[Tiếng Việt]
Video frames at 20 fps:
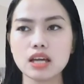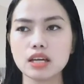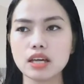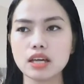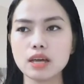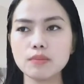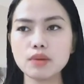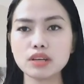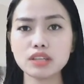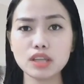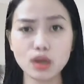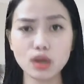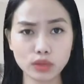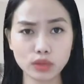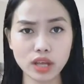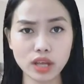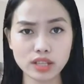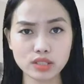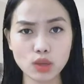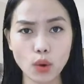kiếm được nhiều
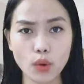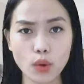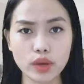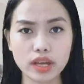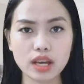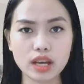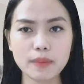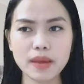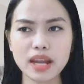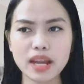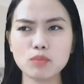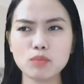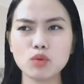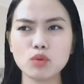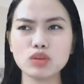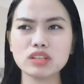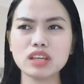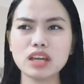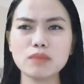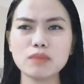tiền rồi các bạn lại
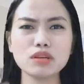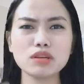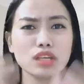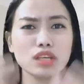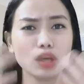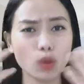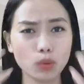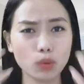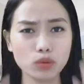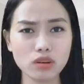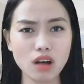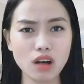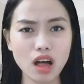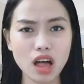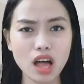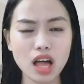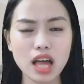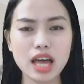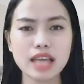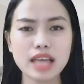muốn kiếm được nhiều
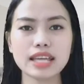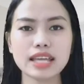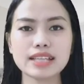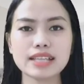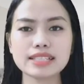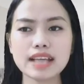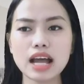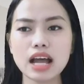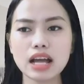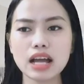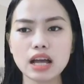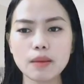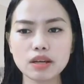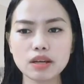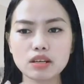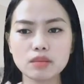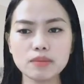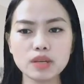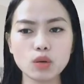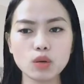nữa thành ra các bạn
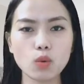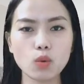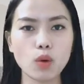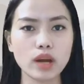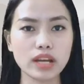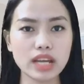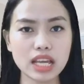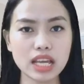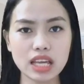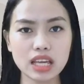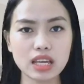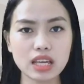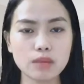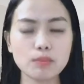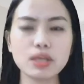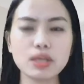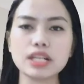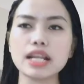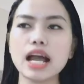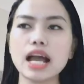cứ bị cuốn đi
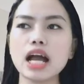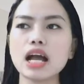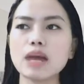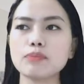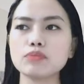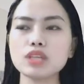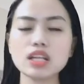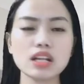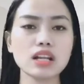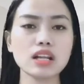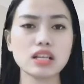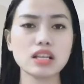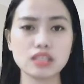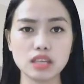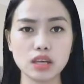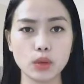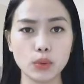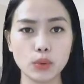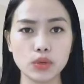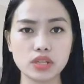mình đã gặp rất là
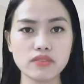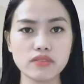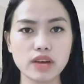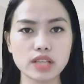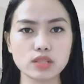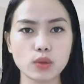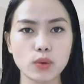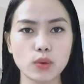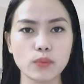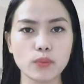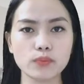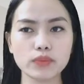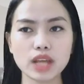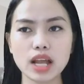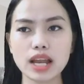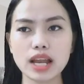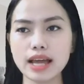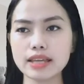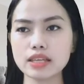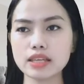nhiều người như vậy rồi
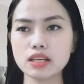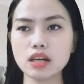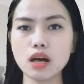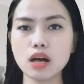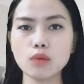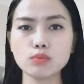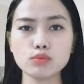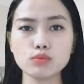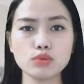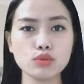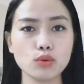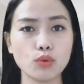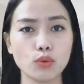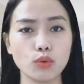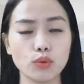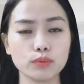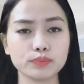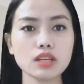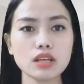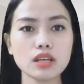là những ông
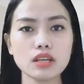chủ